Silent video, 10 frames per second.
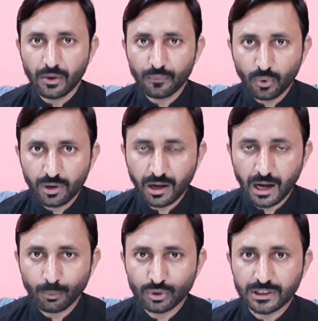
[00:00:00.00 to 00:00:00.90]
वो
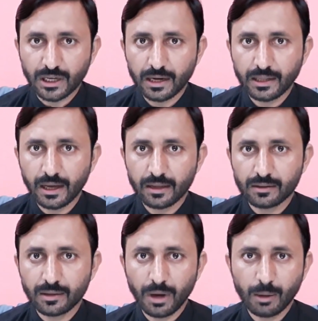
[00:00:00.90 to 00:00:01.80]
नाकाम होती जा रही है
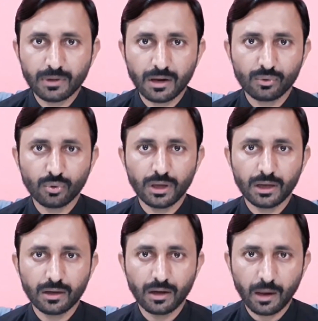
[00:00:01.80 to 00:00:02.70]
तमाम तर जो
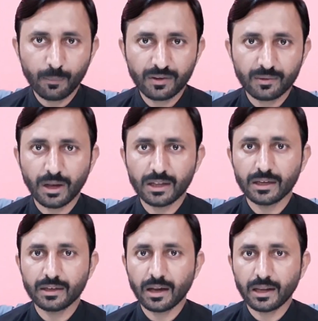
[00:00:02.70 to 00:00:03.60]
एक हरबे इस्तेमाल
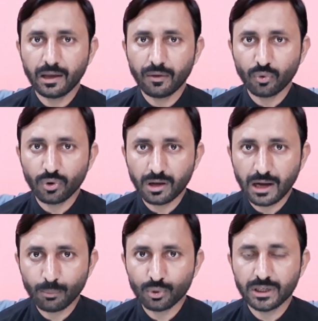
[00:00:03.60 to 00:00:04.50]
किए जा रहे हैं वो
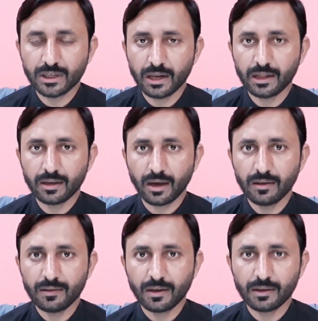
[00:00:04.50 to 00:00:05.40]
नाकाम होते जा रहे हैं
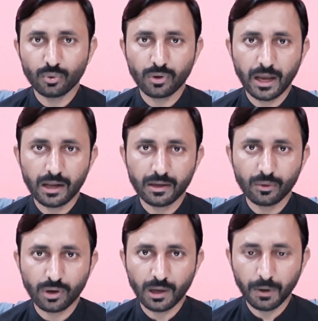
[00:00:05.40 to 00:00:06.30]
कहीं से जो खैर की
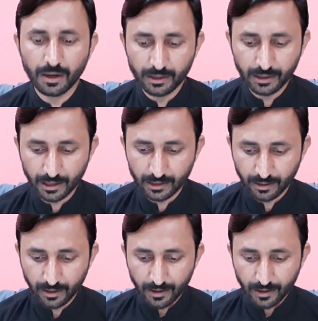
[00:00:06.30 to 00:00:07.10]
कोई खबर नहीं आ रही